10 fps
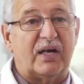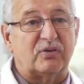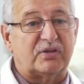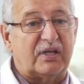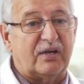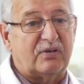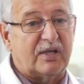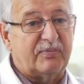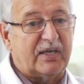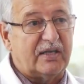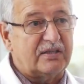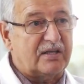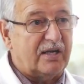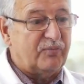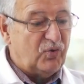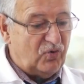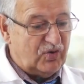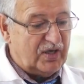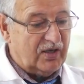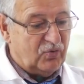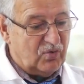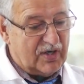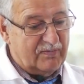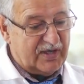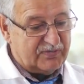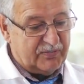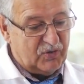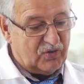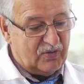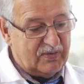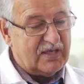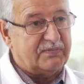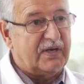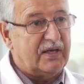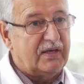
तो इसके लिए आप सबसे पहले डॉक्टर से संपर्क करें